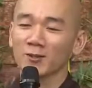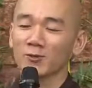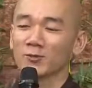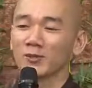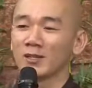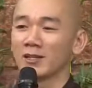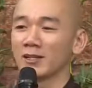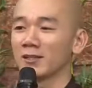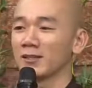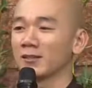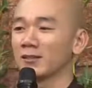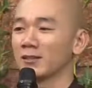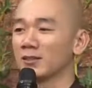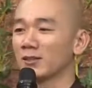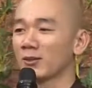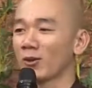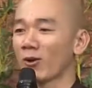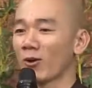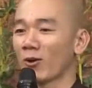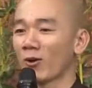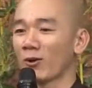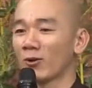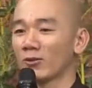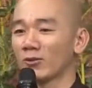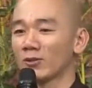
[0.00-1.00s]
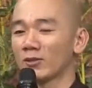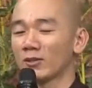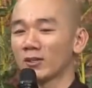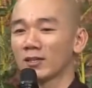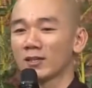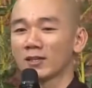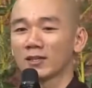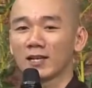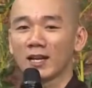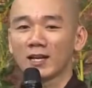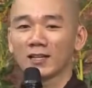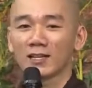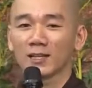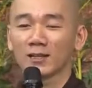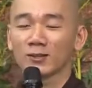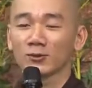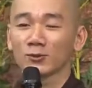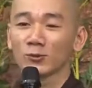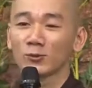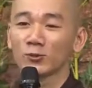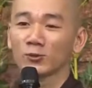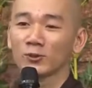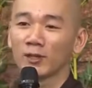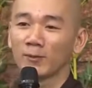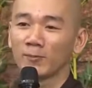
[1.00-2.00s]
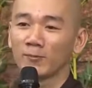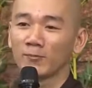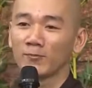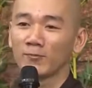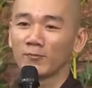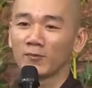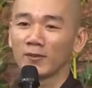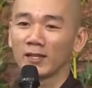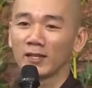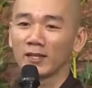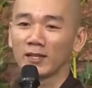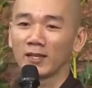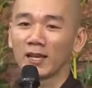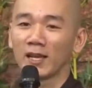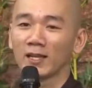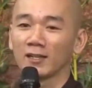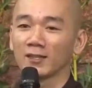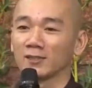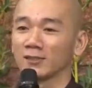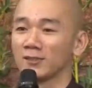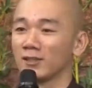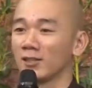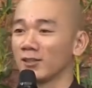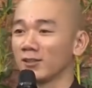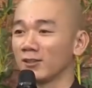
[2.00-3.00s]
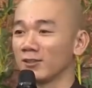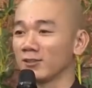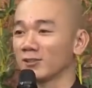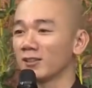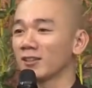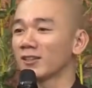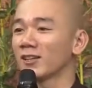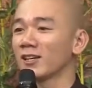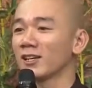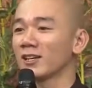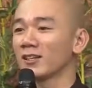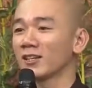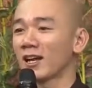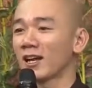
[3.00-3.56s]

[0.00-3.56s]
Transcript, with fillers: cũng là người có khả năng tu tập về hành nhẫn rất là